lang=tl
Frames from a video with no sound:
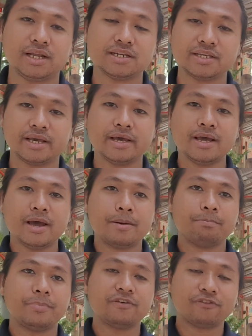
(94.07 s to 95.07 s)
Kasi
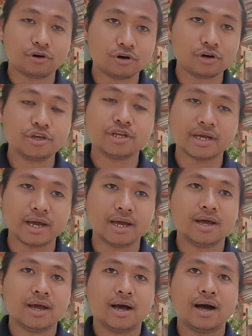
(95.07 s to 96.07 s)
before, yun nga,
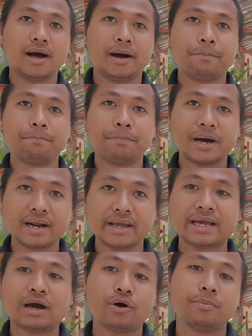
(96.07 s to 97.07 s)
uh, para
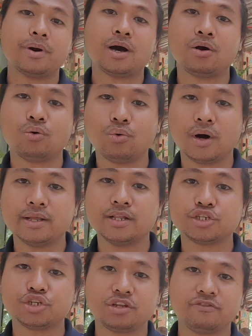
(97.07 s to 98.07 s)
ikaw ay makakuha
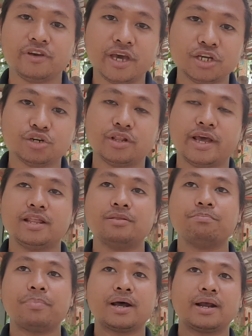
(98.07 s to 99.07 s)
ng certification and
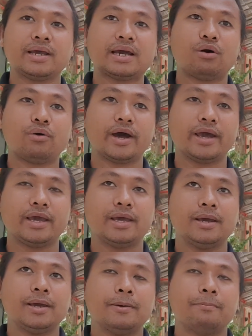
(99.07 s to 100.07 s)
para ikaw ay
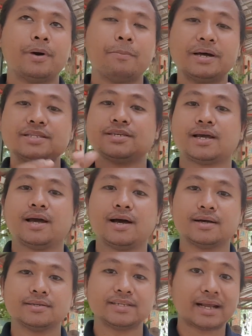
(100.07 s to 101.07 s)

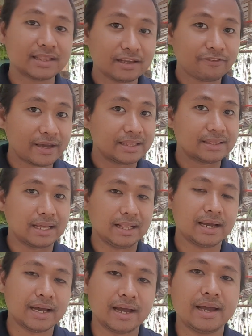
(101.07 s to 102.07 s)
mabansagang certified
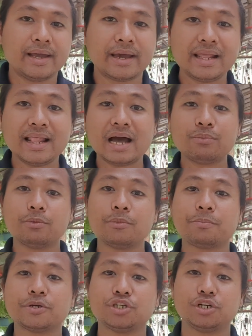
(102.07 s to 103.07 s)
talaga, kailangan mo
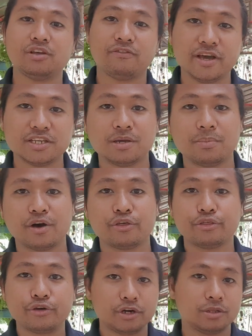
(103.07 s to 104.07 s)
magpa-certify sa mga
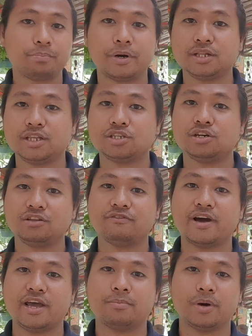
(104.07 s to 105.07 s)
third-party
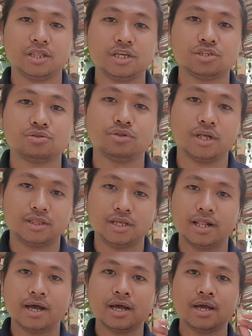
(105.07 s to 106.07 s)
certifying bodies tulad
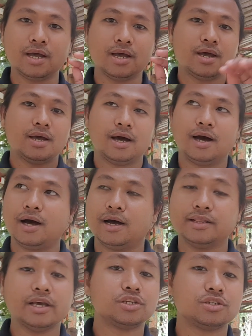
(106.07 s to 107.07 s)
nila uh, ah,
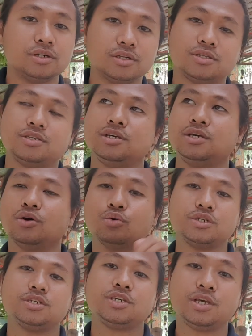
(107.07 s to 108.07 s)
NYCERT, si
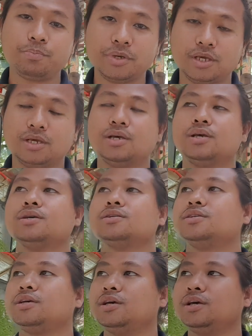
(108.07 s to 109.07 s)
OCCP,
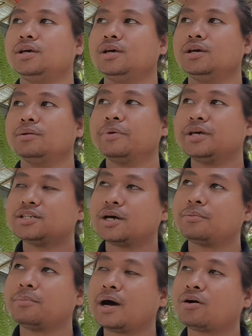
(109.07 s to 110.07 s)
si may
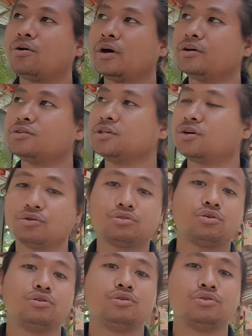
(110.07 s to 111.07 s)
isang bago ngayon si
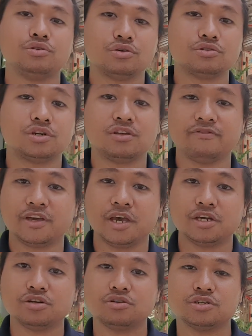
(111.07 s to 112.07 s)
Control Union
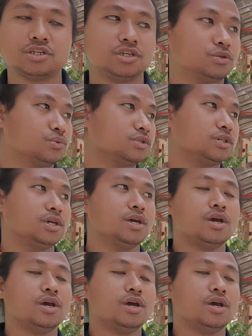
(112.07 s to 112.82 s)
Certification or CUC.